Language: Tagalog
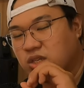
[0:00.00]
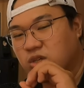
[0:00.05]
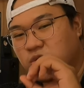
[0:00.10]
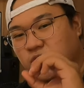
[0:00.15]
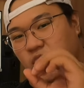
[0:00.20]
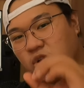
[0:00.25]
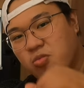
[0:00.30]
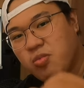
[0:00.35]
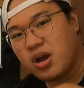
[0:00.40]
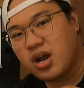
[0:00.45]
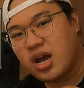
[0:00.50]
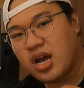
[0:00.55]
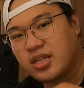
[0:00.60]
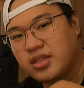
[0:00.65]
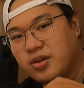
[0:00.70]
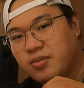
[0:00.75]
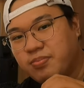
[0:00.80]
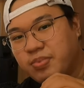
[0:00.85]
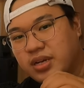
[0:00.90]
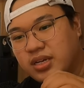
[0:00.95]
yung goma
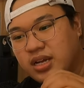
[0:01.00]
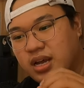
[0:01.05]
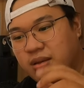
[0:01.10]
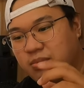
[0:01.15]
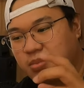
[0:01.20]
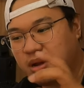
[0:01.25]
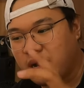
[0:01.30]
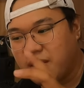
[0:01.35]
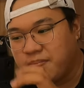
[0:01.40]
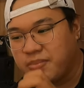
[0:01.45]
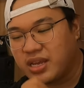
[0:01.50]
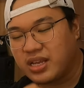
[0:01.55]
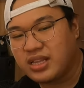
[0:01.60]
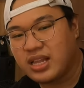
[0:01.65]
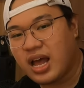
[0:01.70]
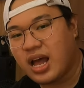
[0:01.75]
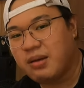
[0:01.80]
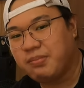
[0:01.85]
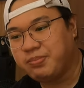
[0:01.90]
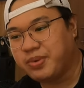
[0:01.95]
nga daw, pagka mga
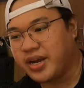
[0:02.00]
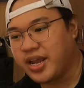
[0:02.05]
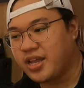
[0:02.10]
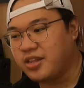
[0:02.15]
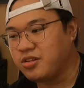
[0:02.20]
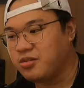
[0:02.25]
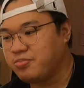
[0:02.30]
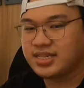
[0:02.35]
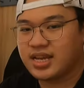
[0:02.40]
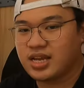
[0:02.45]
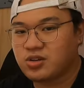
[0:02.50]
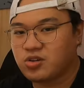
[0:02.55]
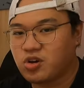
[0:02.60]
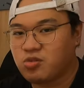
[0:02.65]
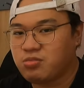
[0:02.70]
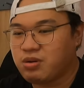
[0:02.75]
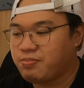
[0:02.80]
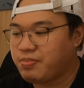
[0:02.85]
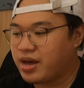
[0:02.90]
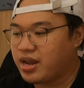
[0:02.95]
bigla ang preno, kasi nga
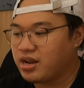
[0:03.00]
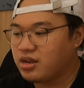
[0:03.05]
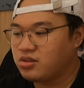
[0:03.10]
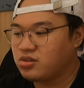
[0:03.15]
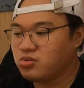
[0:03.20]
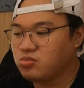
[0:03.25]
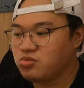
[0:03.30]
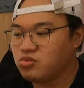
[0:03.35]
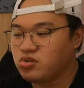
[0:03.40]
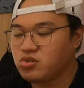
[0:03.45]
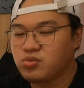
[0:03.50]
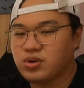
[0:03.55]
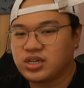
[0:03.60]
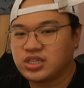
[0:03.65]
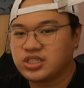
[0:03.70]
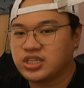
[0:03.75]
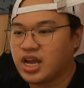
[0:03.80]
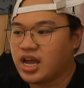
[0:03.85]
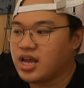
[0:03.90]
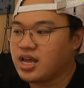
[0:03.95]
goma parang
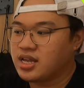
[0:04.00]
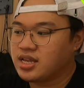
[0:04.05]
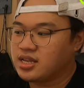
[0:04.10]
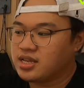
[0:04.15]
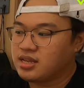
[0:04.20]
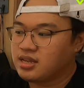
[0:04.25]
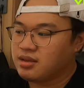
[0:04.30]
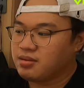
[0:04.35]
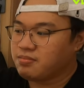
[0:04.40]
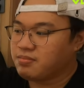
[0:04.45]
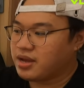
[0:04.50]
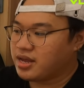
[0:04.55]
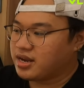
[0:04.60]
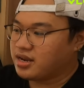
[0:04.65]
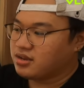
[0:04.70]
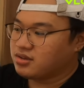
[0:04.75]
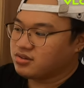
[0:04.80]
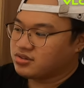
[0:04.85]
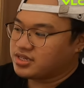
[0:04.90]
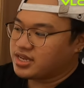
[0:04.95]
lumulubag siya.
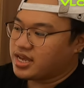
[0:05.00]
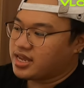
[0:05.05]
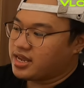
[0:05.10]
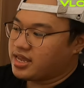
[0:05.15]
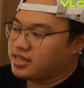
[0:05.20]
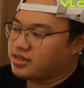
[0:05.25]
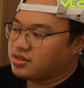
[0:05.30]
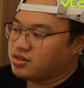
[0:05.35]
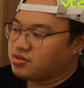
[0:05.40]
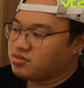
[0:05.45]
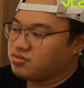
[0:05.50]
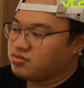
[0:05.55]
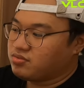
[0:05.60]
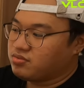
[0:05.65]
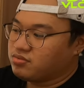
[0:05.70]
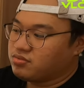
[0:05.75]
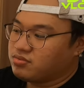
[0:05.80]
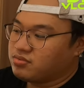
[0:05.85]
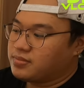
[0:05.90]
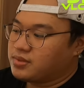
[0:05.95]
Parang kunyari, ito
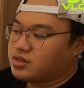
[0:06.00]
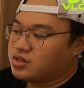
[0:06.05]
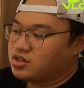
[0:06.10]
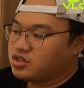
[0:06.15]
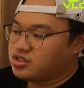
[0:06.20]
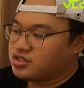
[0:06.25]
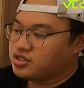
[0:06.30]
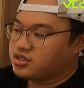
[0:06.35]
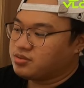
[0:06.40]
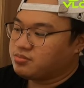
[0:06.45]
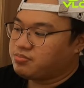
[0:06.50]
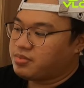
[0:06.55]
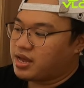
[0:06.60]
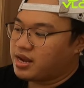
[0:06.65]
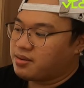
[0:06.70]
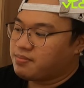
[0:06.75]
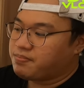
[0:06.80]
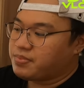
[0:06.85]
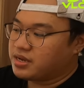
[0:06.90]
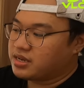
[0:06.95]
yung hose,
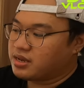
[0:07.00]
parang